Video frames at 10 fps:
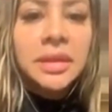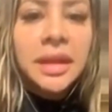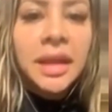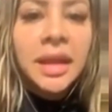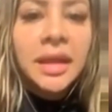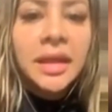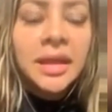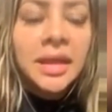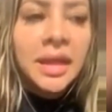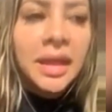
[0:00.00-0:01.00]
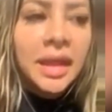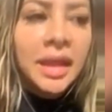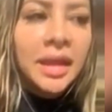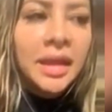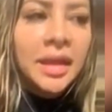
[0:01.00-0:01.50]
né?
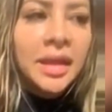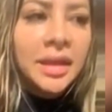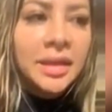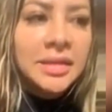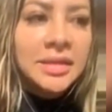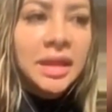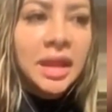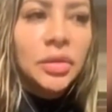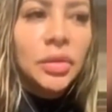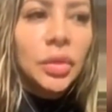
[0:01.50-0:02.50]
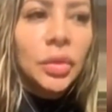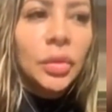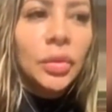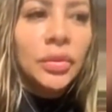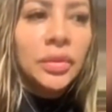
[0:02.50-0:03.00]
Ela se
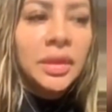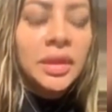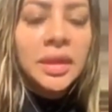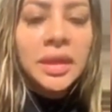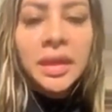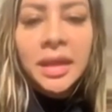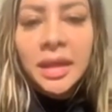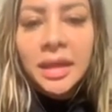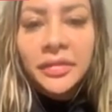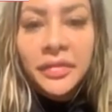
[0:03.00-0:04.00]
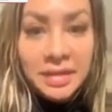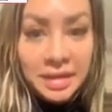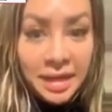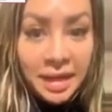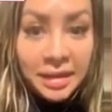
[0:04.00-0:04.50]
anulou, ela fez a
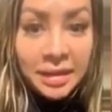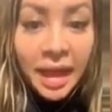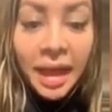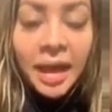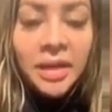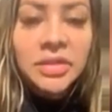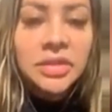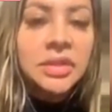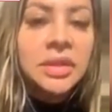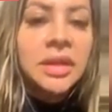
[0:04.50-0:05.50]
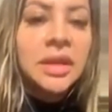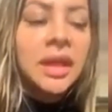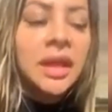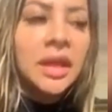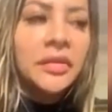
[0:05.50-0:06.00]
caridade,
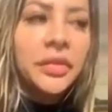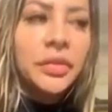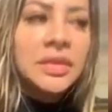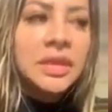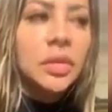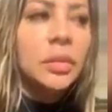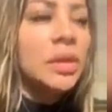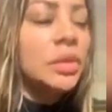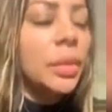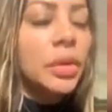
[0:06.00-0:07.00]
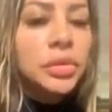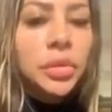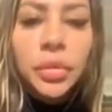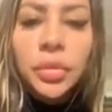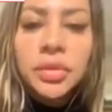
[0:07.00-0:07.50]
ela foi um ser humano
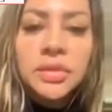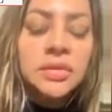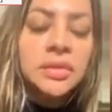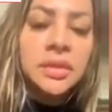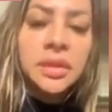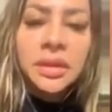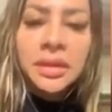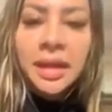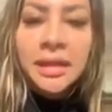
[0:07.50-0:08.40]
bondoso, né?